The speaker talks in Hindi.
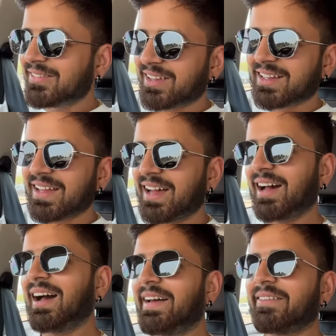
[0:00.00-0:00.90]
में कहा यार
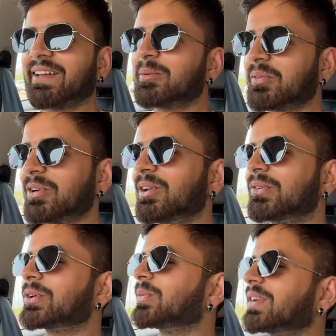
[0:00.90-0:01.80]
हाँ भाई हमने वीडियो
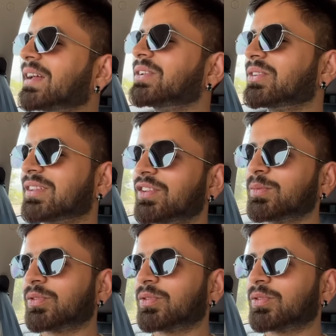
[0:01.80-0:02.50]
वीडियो बनानी होती है उसमें